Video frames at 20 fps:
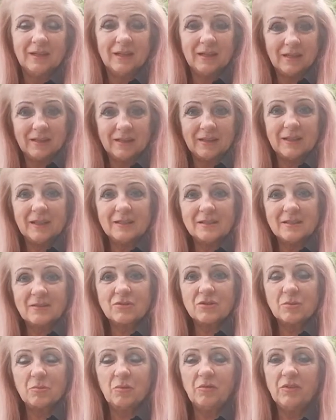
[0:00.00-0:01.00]
Ale ja
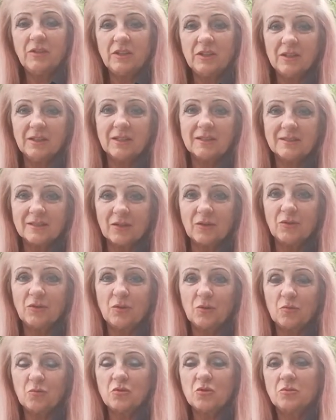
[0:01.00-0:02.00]
zawsze mówię, nikt nas tego
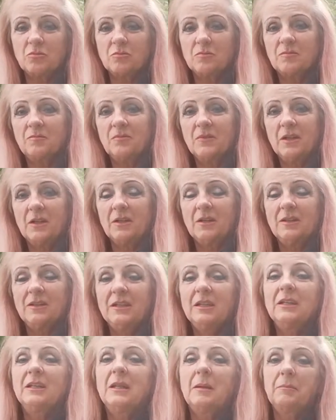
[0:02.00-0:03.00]
nie uczył.
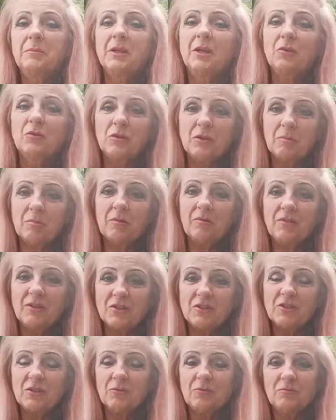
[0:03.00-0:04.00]
Nikt nam tego nie
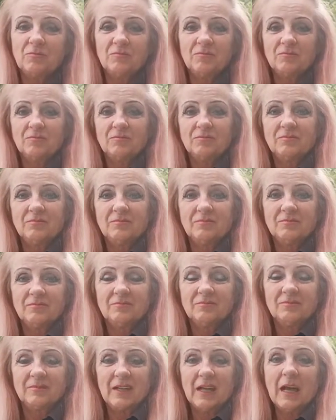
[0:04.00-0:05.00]
powiedział.
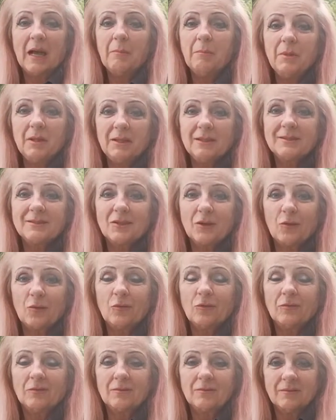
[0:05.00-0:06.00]
A my co?
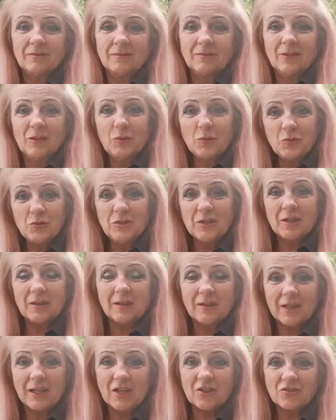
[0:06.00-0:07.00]
Ludzie,
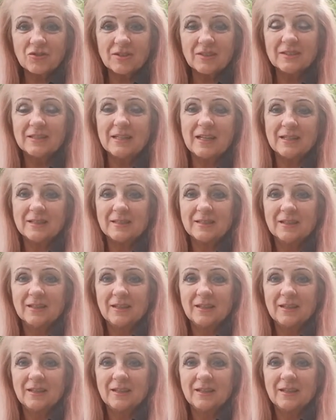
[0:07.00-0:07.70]
każdy z nas.